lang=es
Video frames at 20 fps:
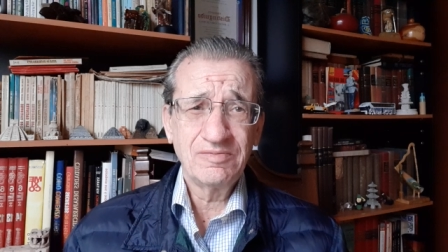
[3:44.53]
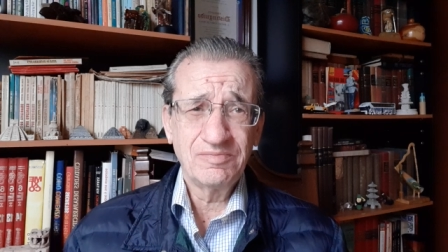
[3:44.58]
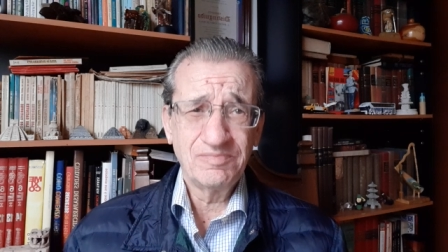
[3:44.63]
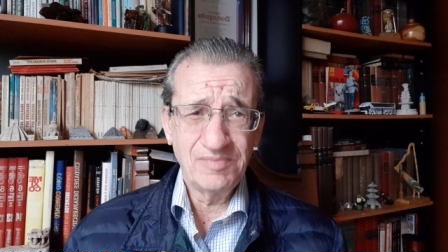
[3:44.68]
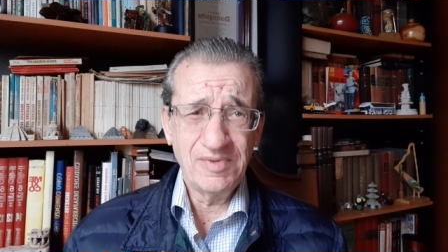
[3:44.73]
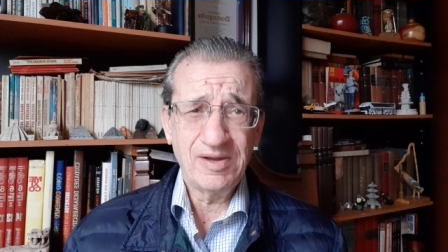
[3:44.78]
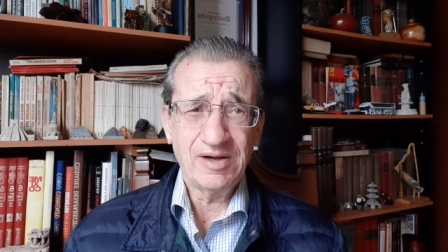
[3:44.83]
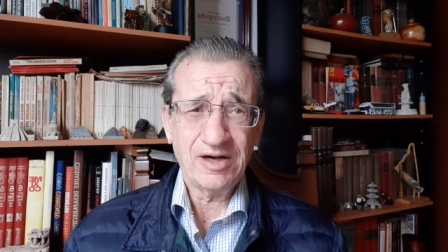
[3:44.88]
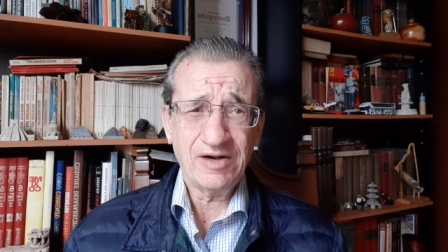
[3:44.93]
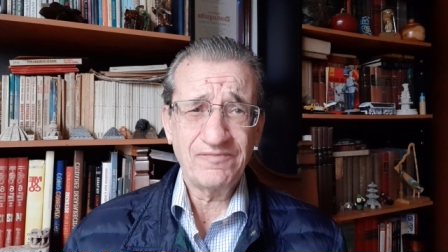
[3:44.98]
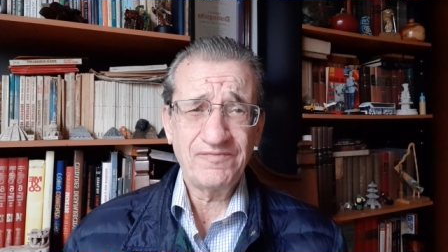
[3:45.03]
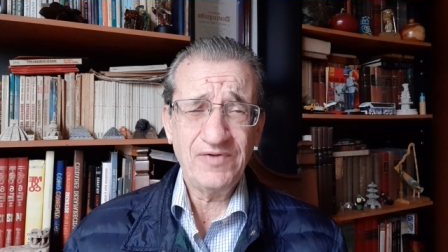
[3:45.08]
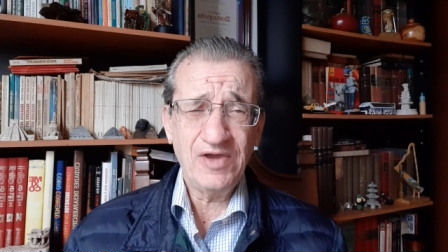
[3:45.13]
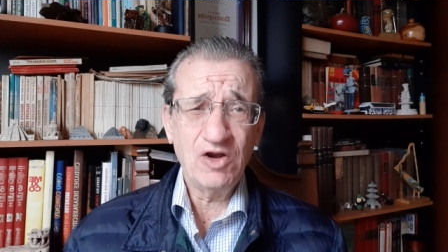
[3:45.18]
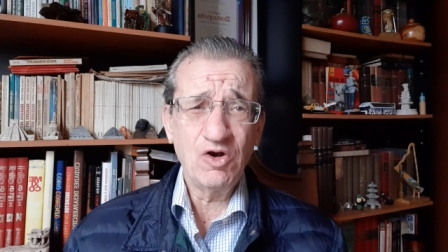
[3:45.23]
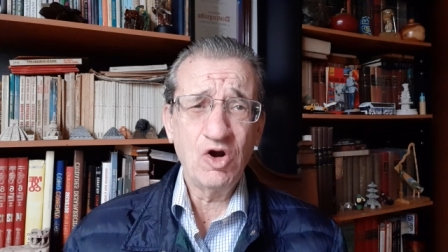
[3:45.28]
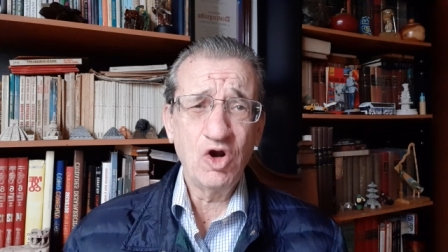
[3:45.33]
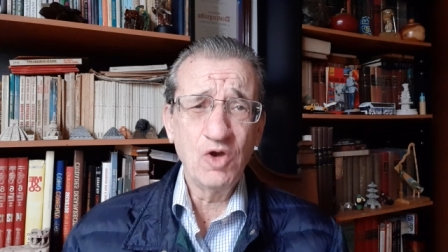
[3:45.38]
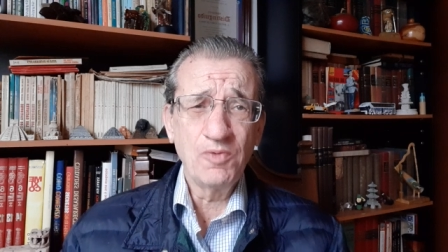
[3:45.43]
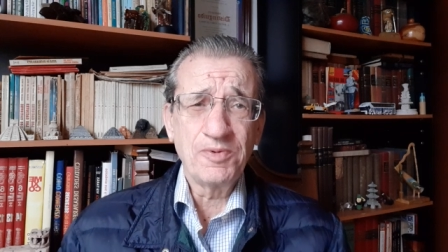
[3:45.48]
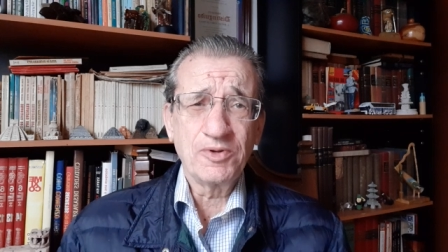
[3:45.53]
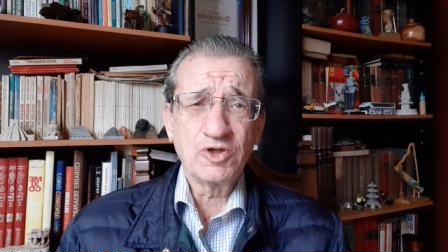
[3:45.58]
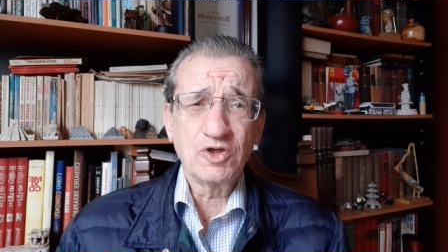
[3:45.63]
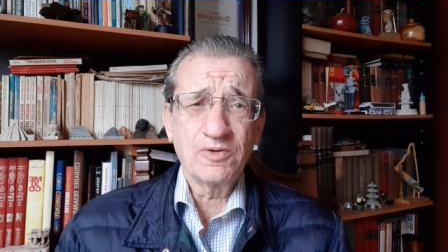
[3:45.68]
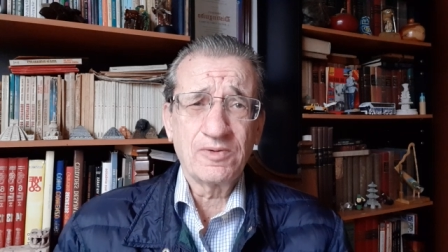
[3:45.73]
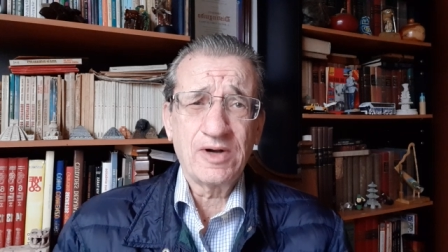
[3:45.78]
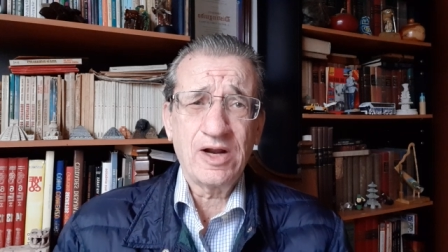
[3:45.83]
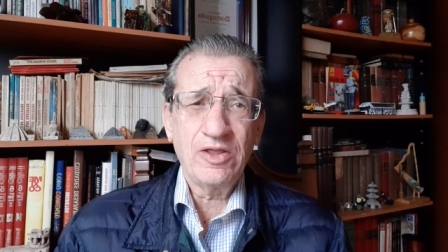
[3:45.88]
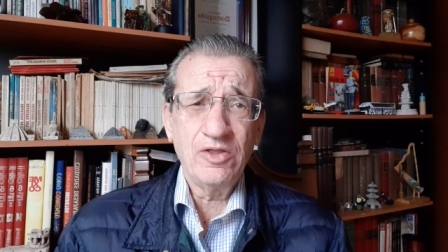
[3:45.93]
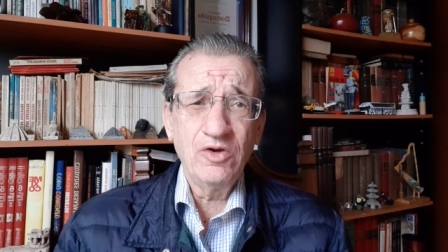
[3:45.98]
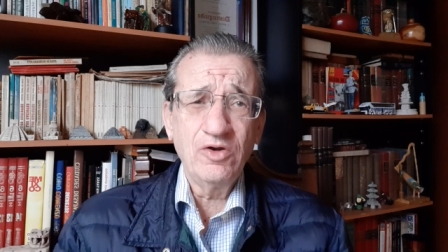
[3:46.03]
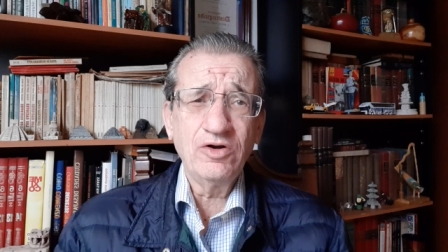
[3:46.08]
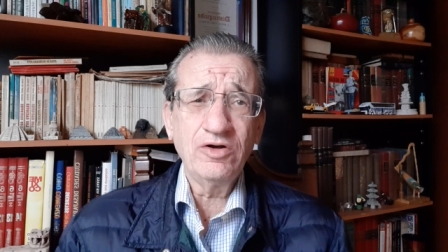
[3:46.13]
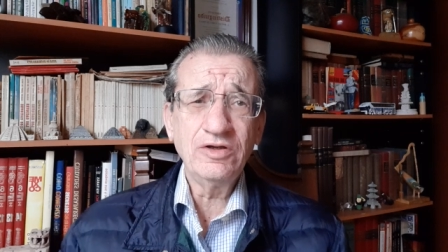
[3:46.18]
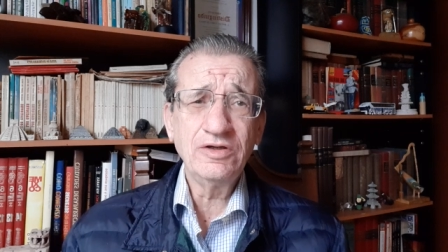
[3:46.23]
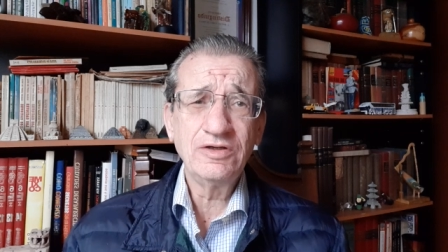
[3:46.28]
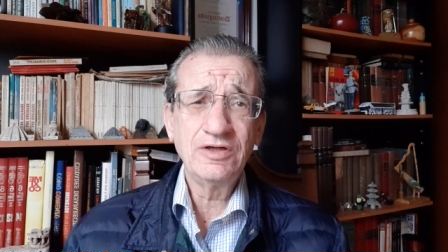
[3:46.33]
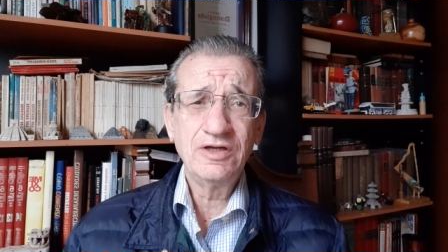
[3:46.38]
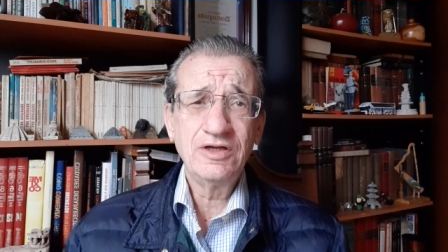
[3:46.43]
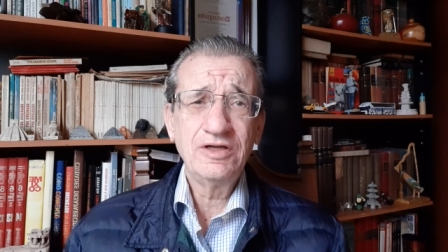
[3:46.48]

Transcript: me refiero a López Obrador,